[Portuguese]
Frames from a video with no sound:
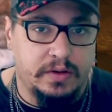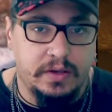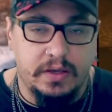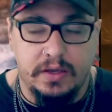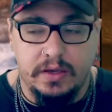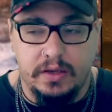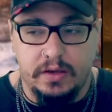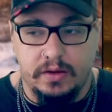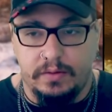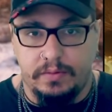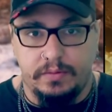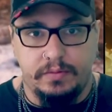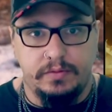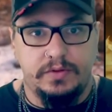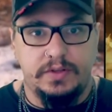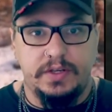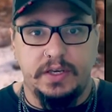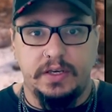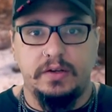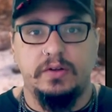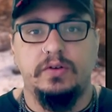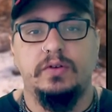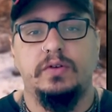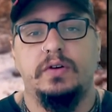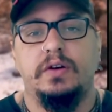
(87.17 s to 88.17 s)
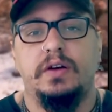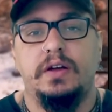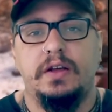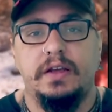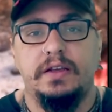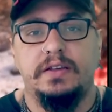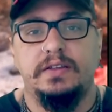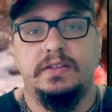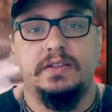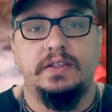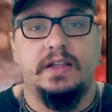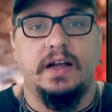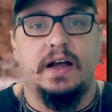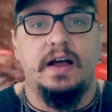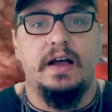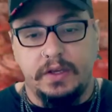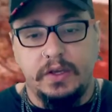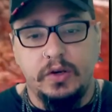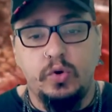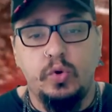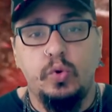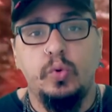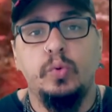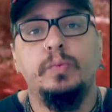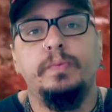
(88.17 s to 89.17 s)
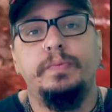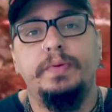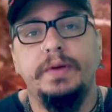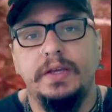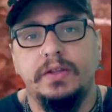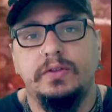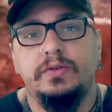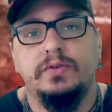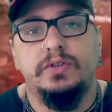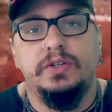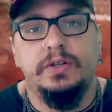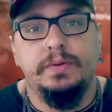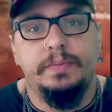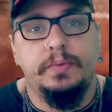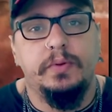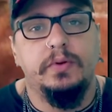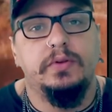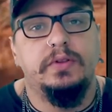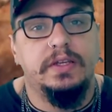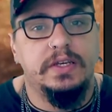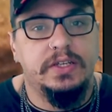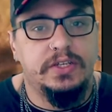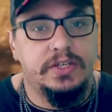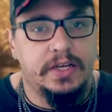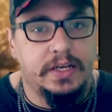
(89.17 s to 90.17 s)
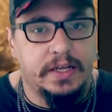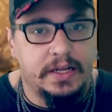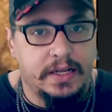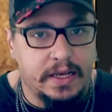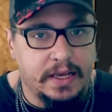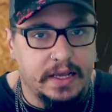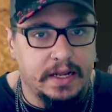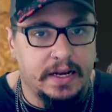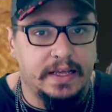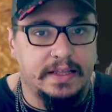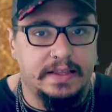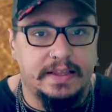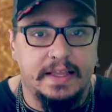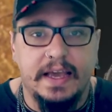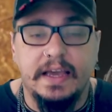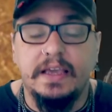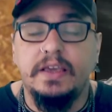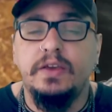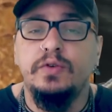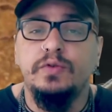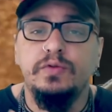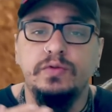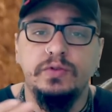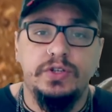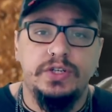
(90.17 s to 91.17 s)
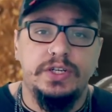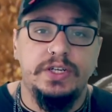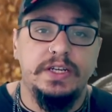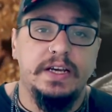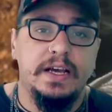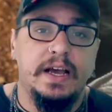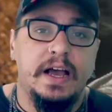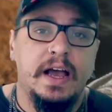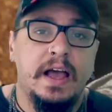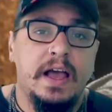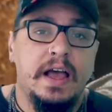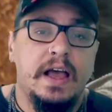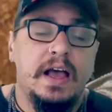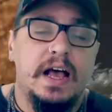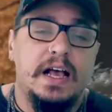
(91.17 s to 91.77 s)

e Sekiro está incumbido de proteger ele até que um dia